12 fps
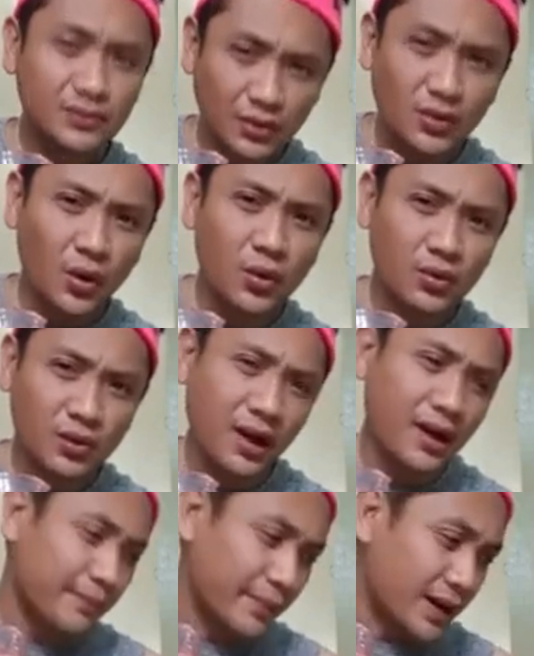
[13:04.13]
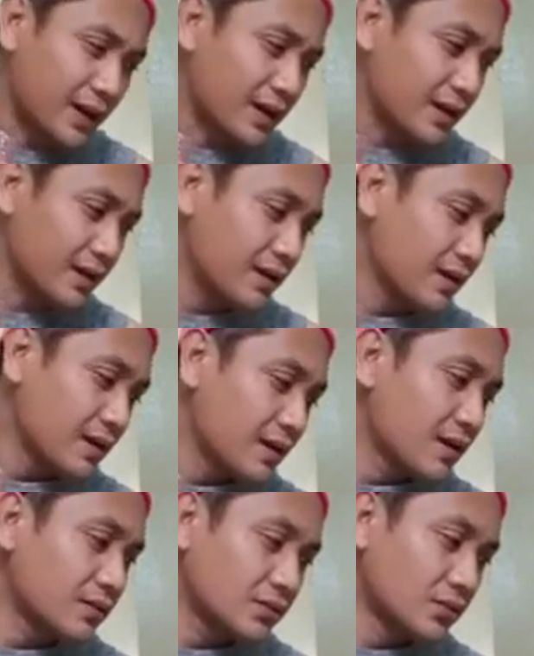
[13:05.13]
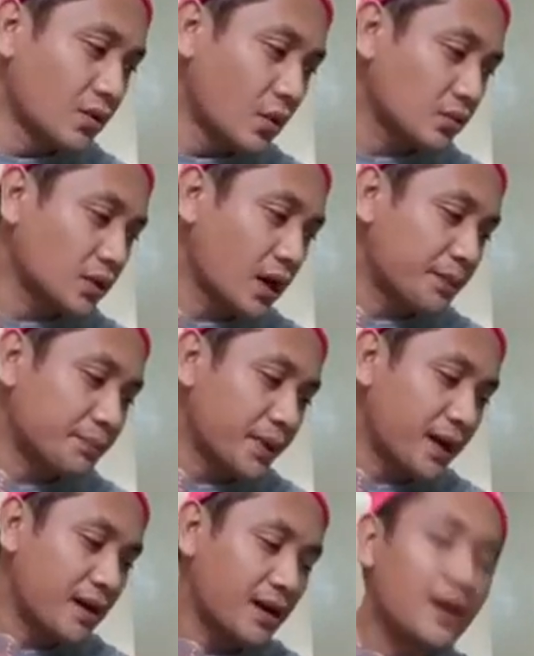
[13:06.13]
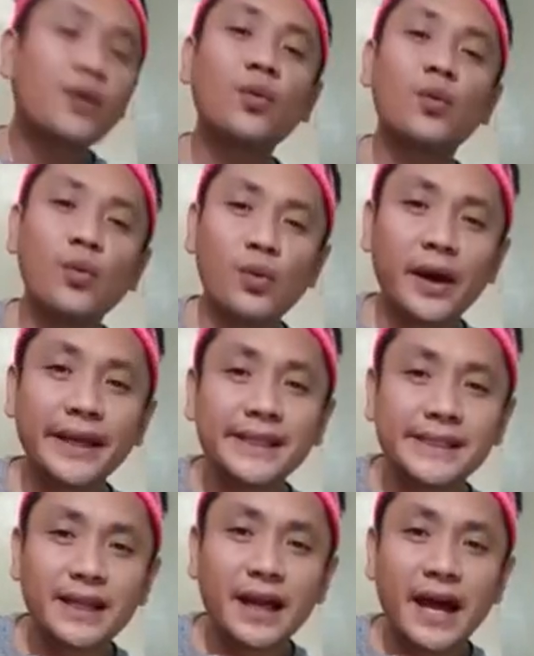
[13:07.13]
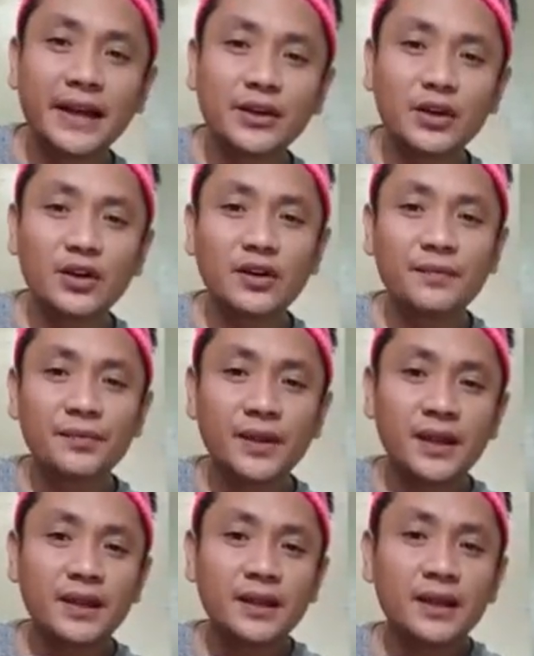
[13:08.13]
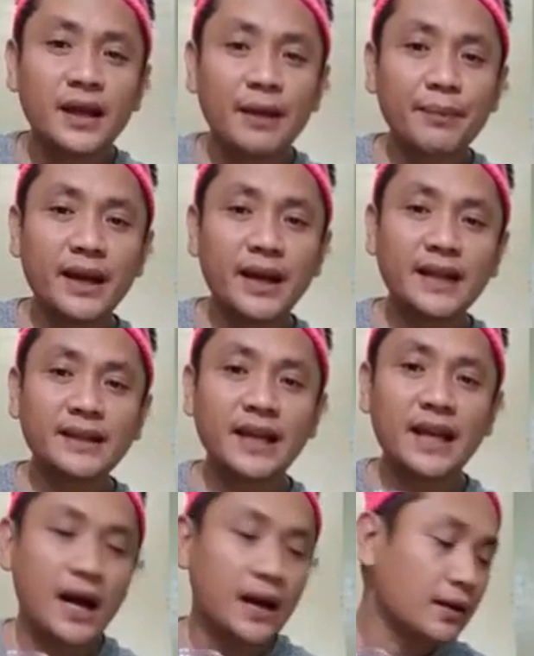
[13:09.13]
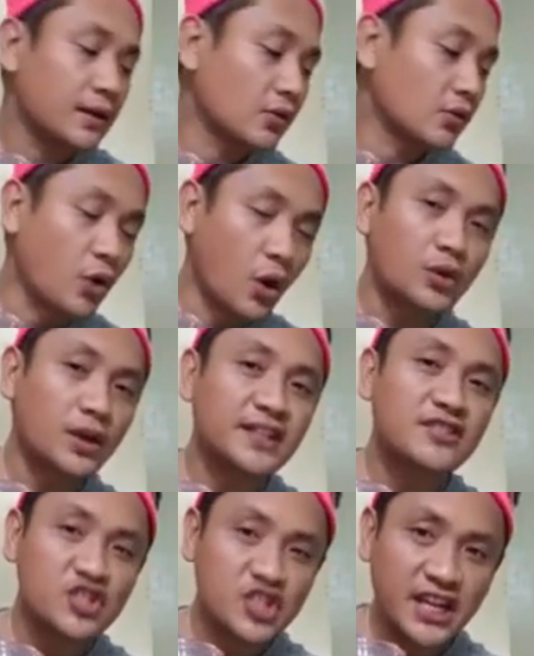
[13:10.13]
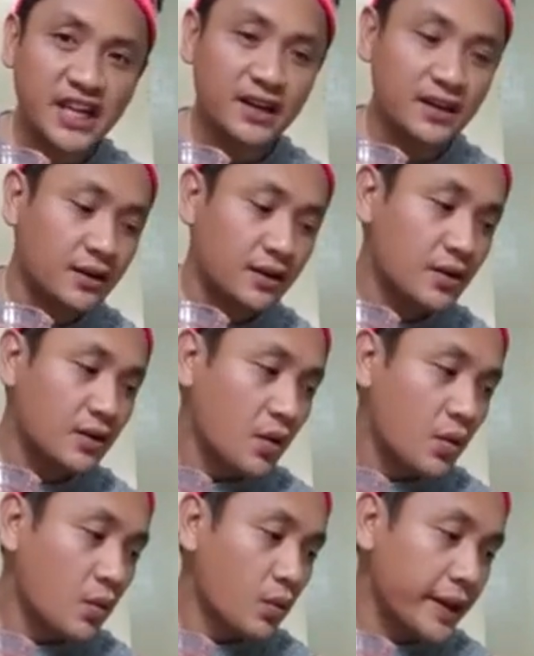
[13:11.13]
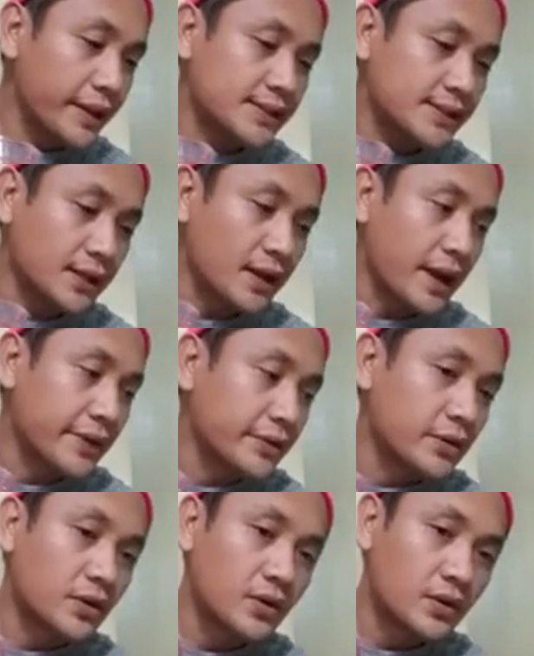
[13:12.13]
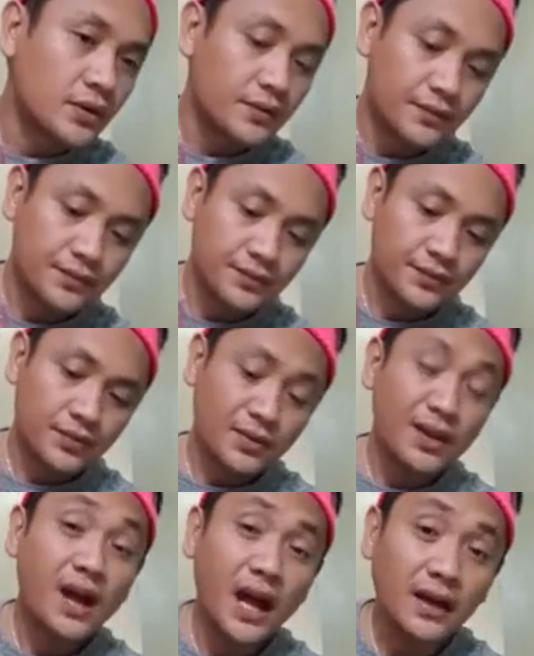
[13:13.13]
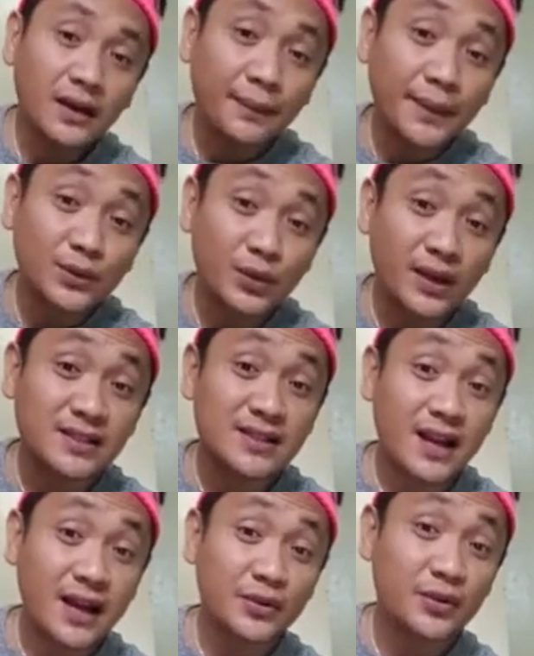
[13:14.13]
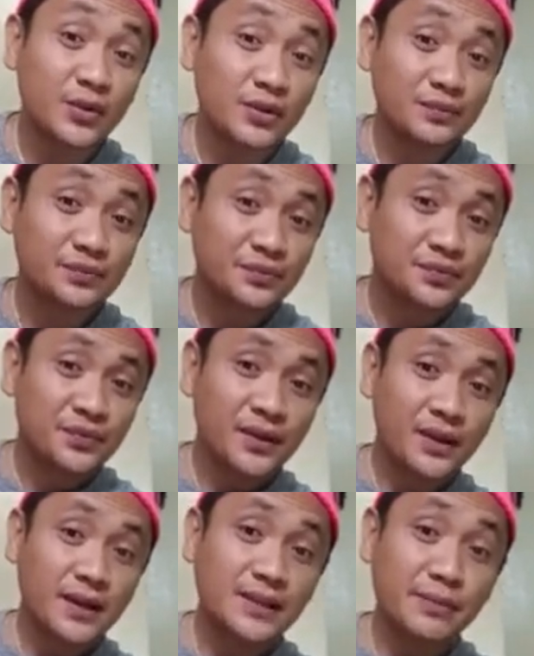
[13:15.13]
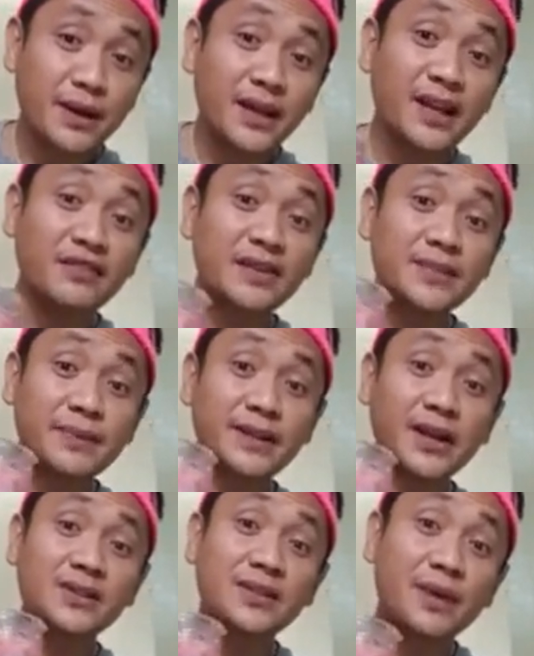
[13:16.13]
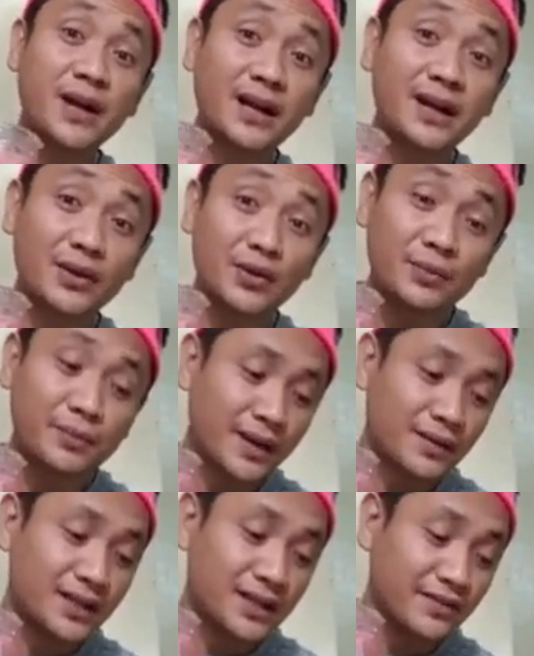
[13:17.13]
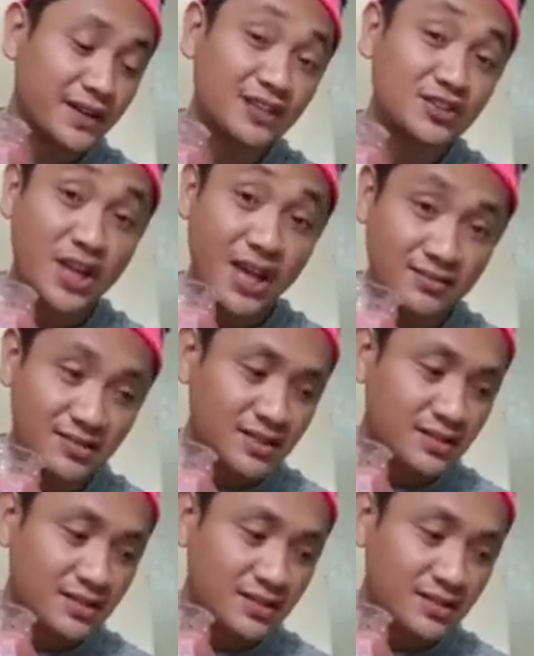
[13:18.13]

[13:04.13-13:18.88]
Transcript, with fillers: Go kapa. Go kapa, why sirado? Apil natin ang go red gin, why sirado? Ha? Dapat walang sirado, no? Kasi mag-invest pa tayo sa mga ganun pag given a chance.